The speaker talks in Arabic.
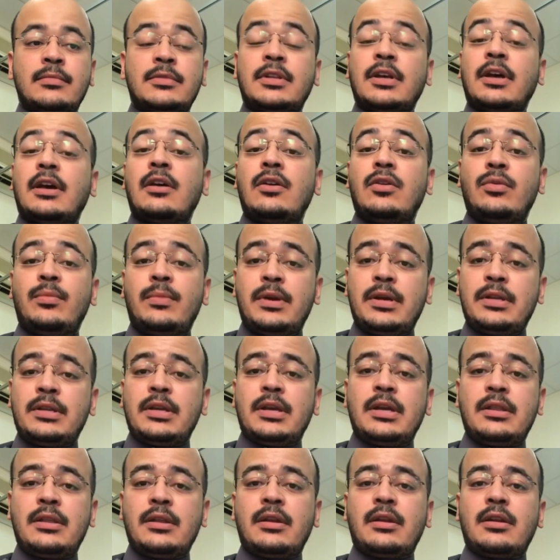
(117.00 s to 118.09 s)
تقلبات
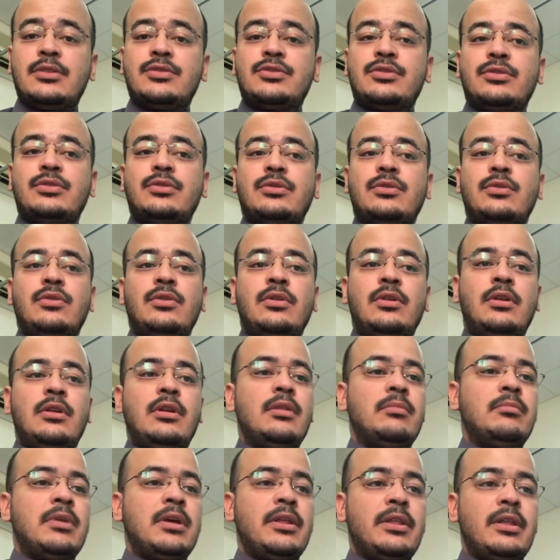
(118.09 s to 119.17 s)
هذا
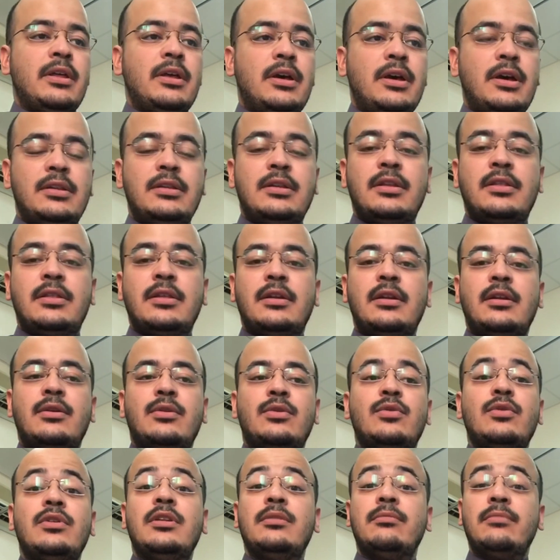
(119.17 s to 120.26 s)
الرجل ماذا حدث
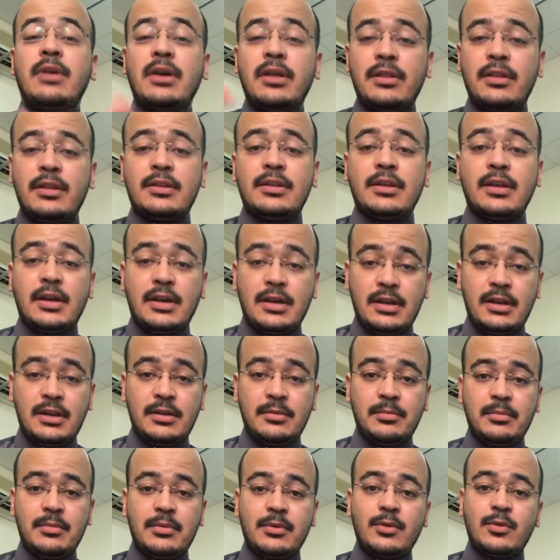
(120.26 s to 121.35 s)
له لماذا
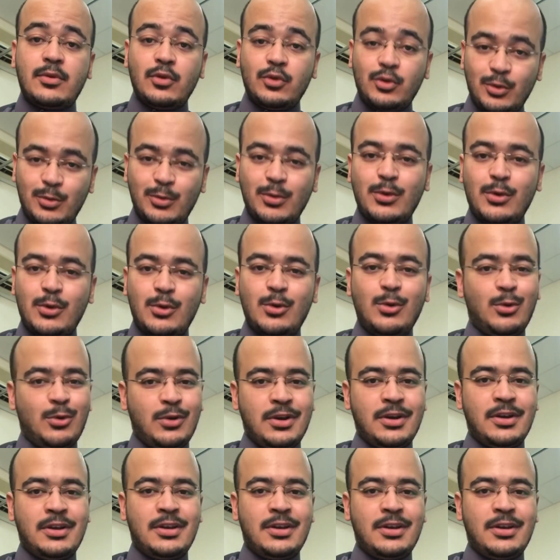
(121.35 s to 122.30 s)
تقلب كتبه هو